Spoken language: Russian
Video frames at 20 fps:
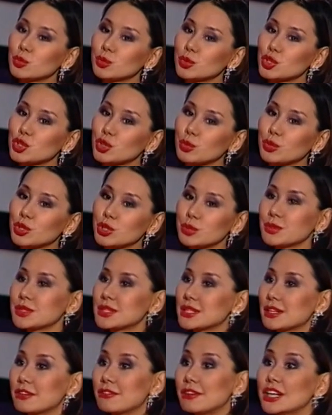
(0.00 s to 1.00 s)
думаю, что, может
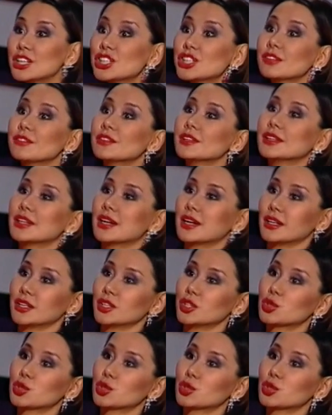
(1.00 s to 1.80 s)
быть, это ваша вина,